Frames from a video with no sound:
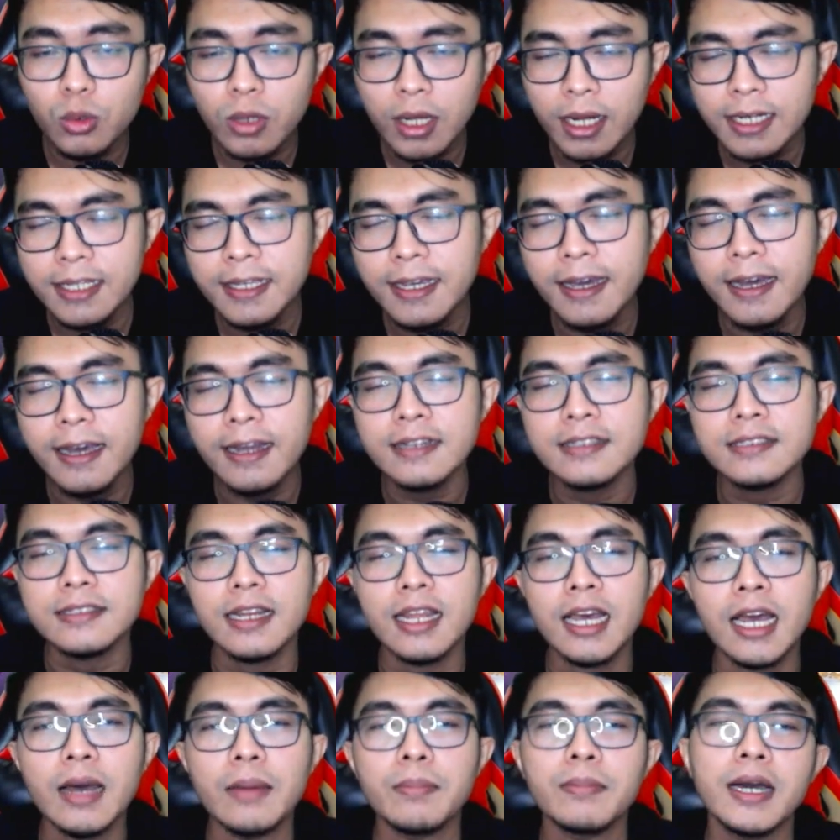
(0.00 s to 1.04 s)
kalian
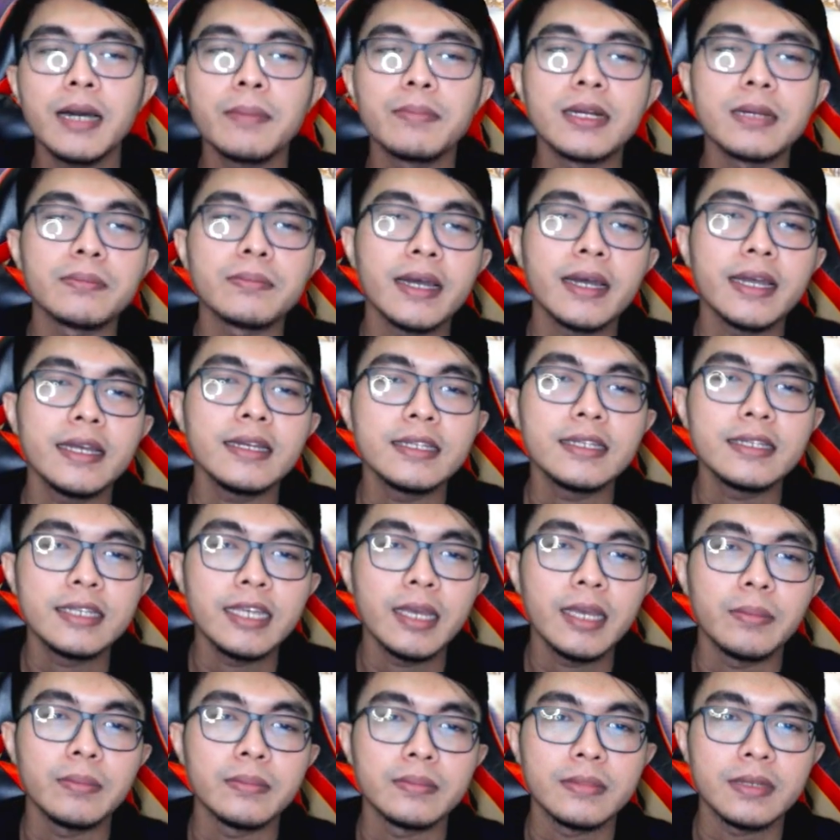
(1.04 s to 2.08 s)
selama bermain
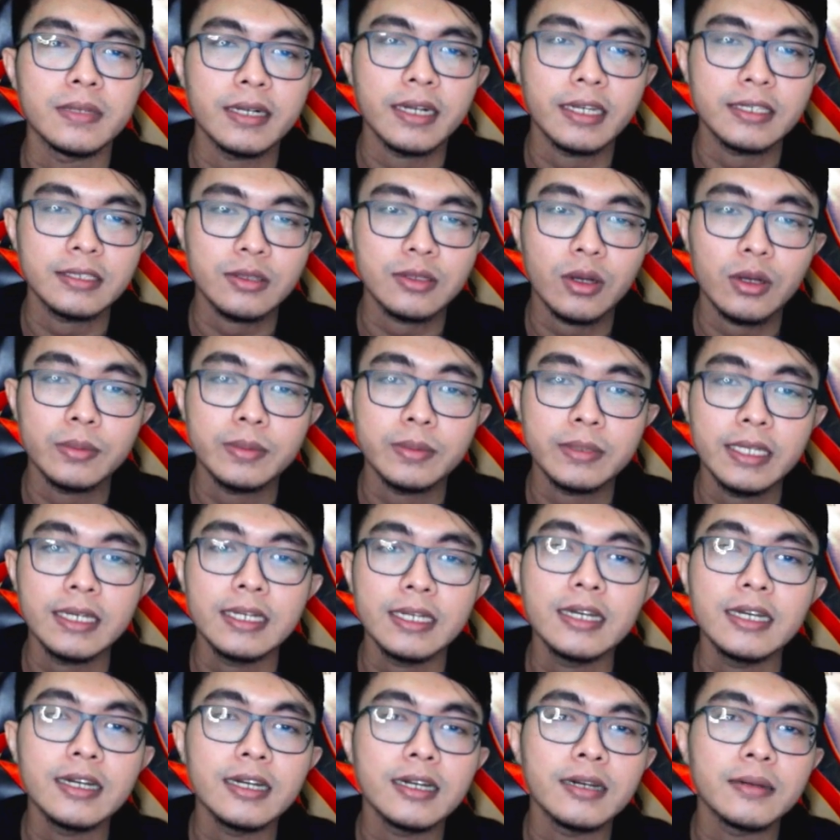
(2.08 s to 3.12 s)
game Tears of
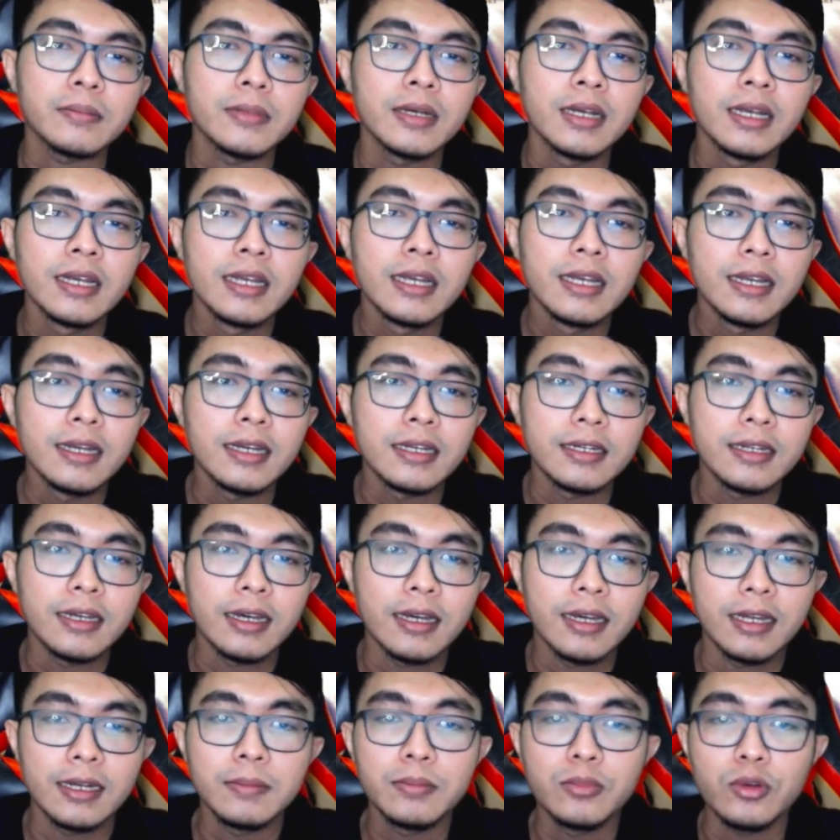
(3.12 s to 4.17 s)
Kingdom.
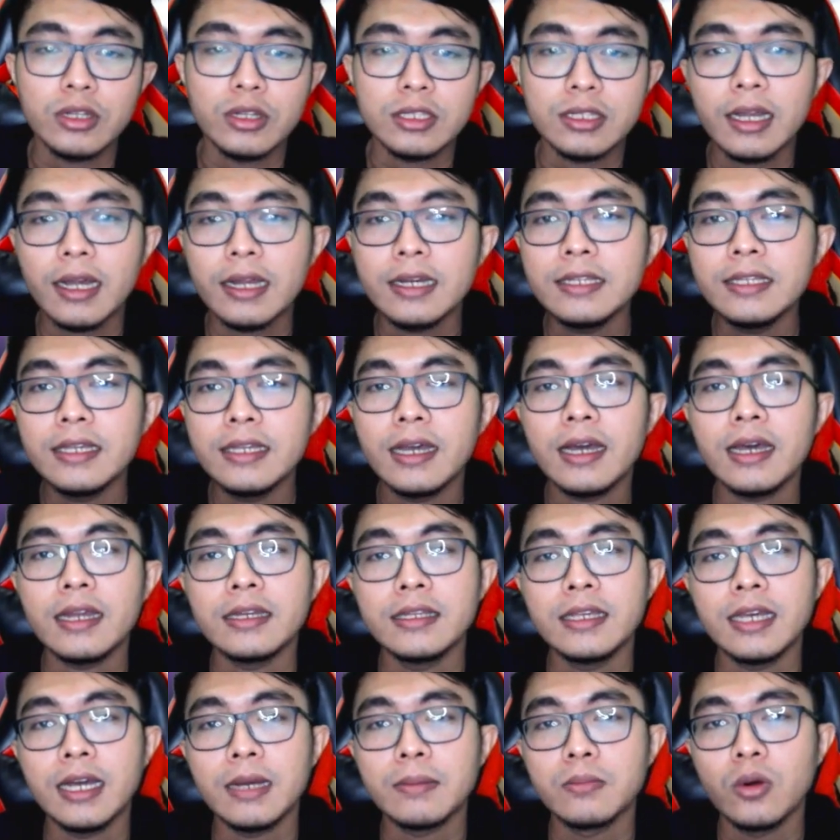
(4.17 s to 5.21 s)
Dan buat kalian
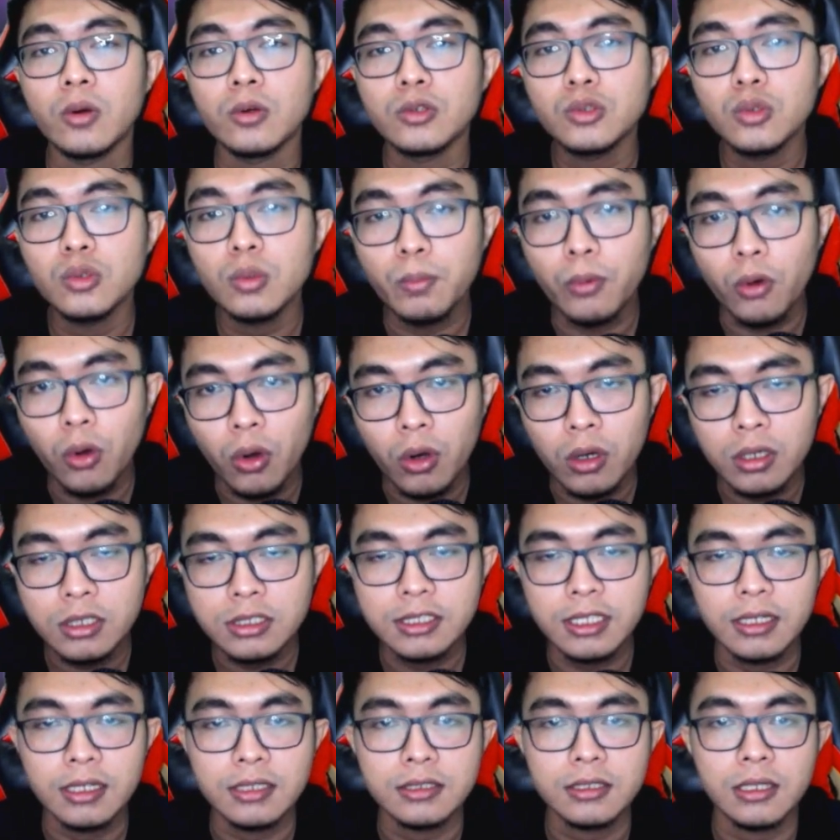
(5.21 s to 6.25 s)
yang mau support
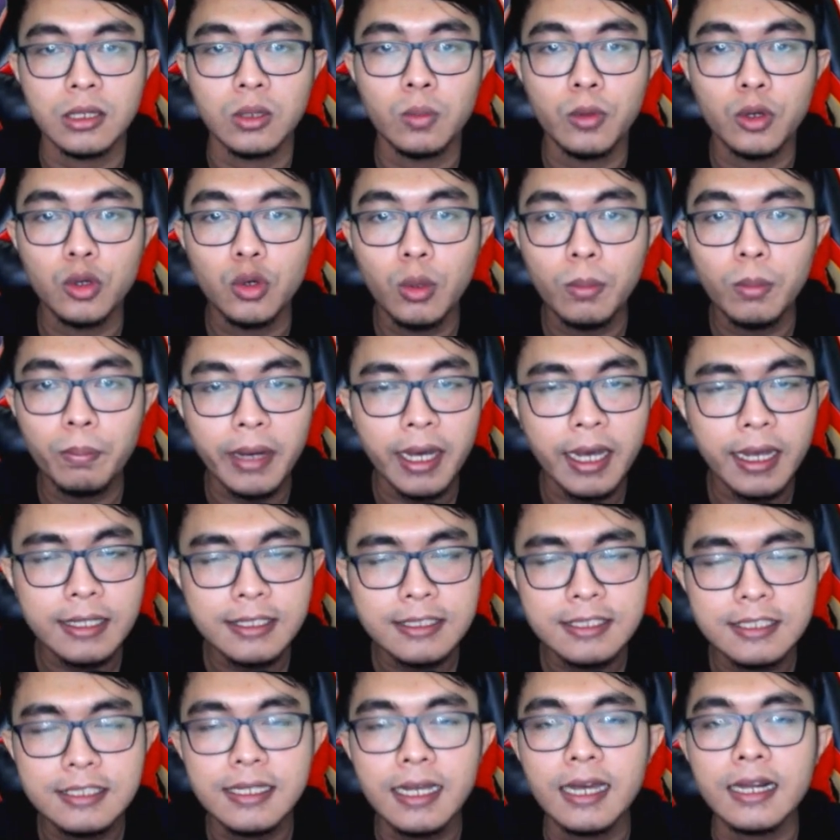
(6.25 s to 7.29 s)
channel Channel Dompat,
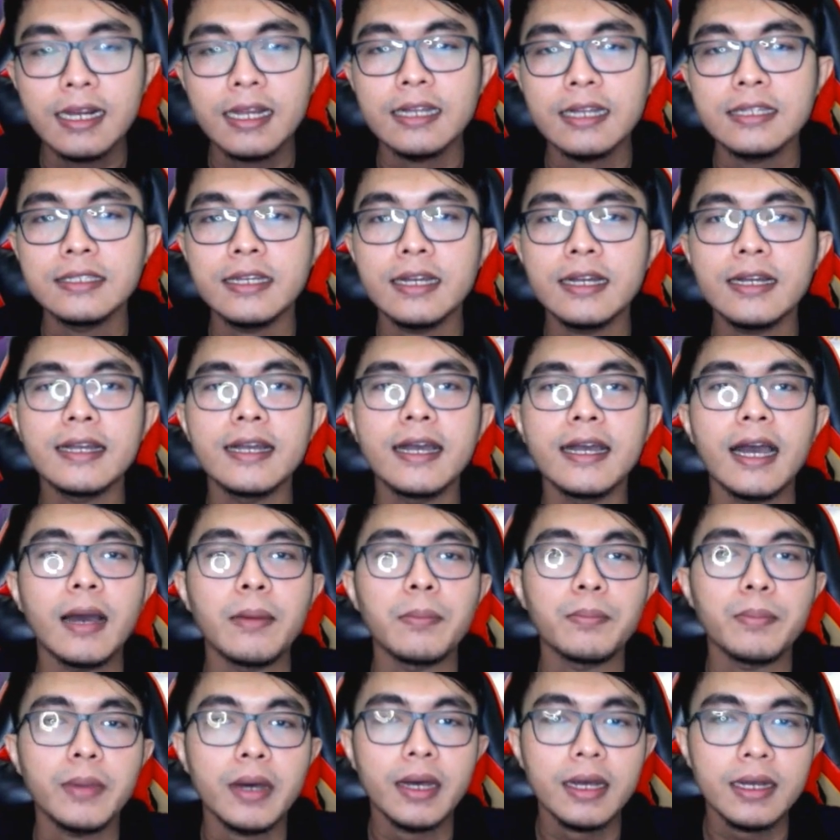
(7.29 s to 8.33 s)
caranya
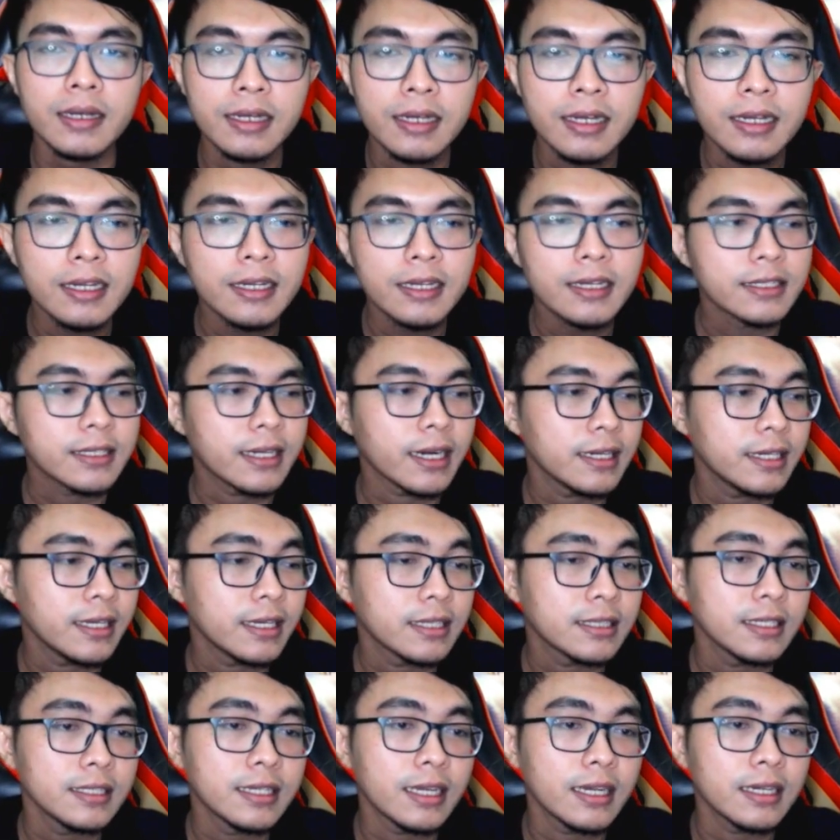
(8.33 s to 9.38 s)
gampang.
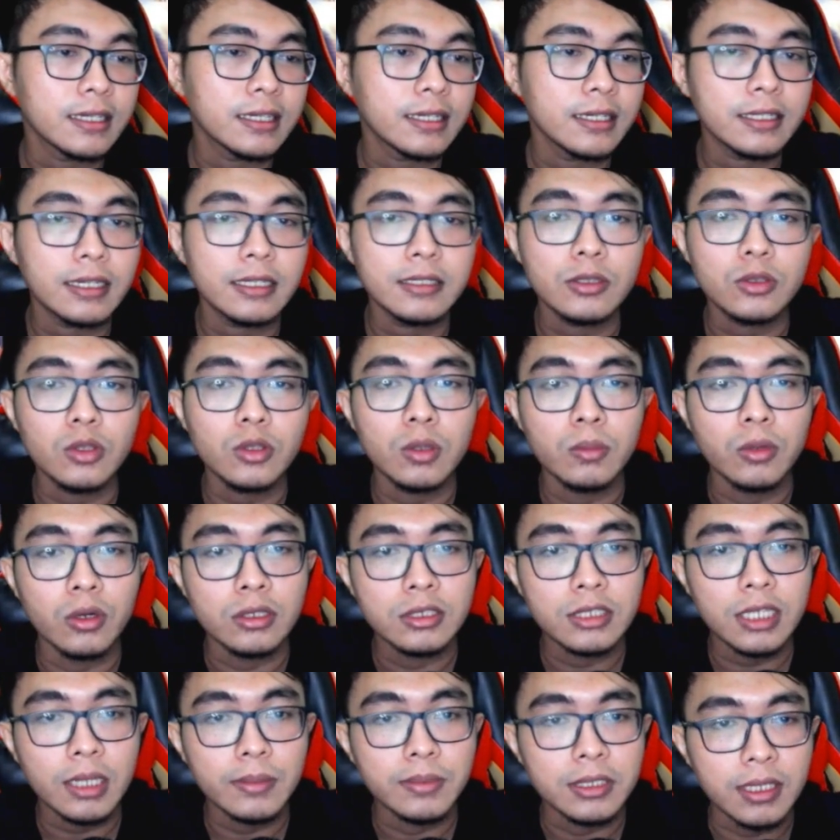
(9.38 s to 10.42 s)
Kalian tinggal klik aja
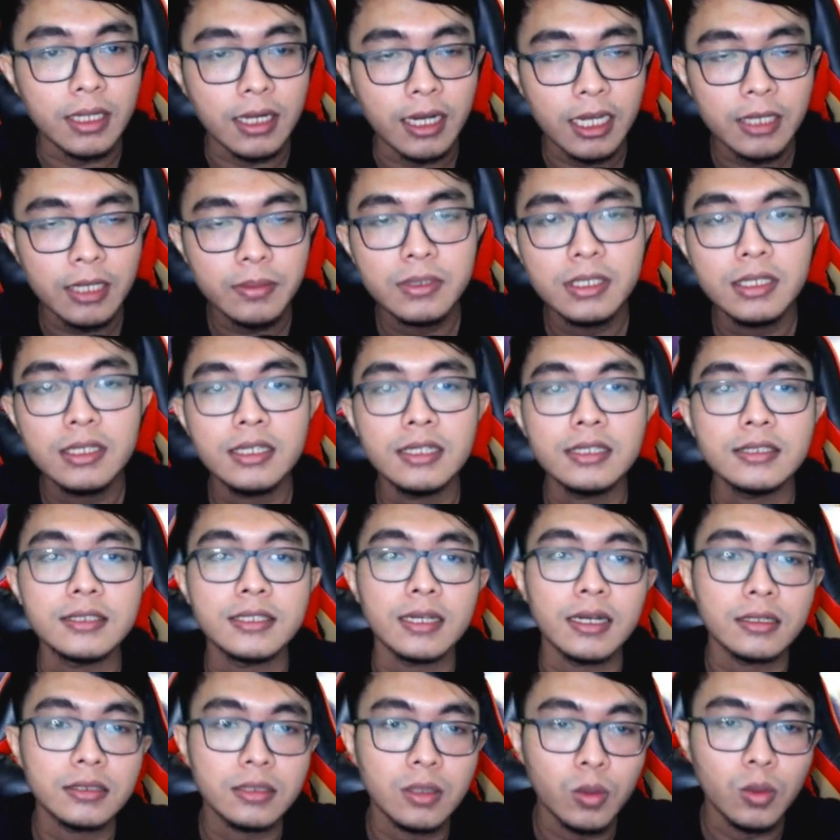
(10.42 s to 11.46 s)
tombol subscribe di
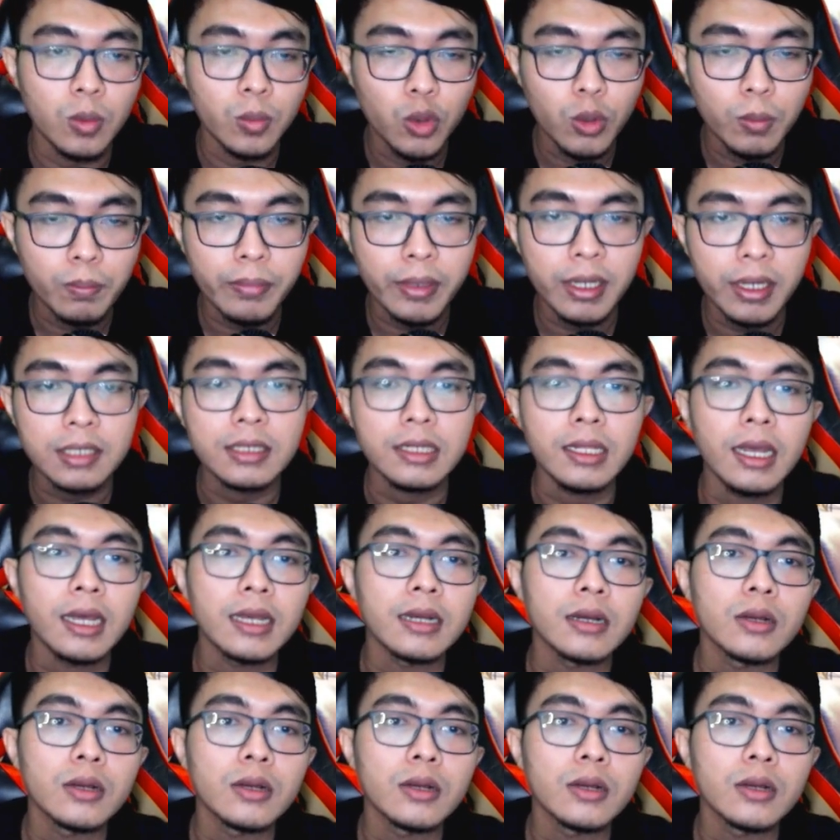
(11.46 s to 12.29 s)
channel Channel 4 dan